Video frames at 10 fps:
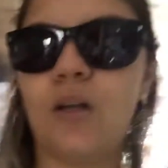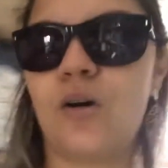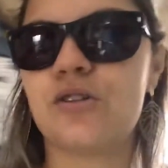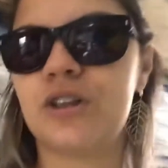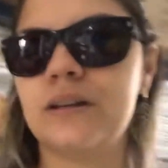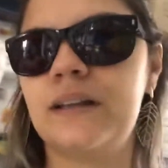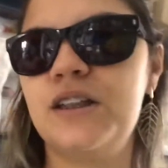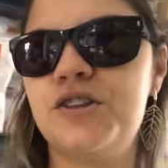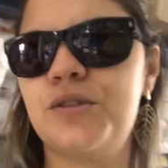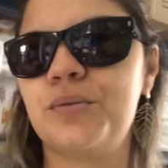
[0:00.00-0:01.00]
loja,
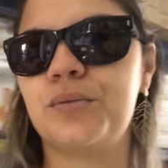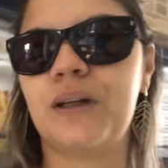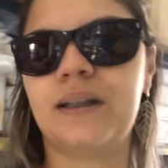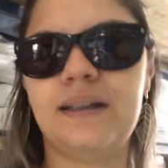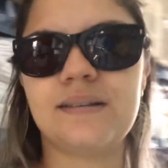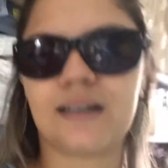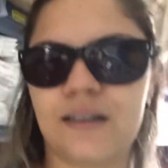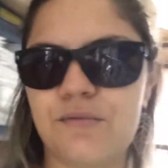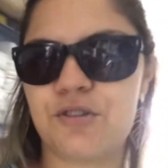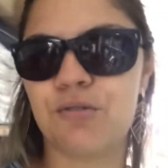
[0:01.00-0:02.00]
tem de tudo aqui,
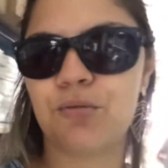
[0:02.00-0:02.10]
saquinho de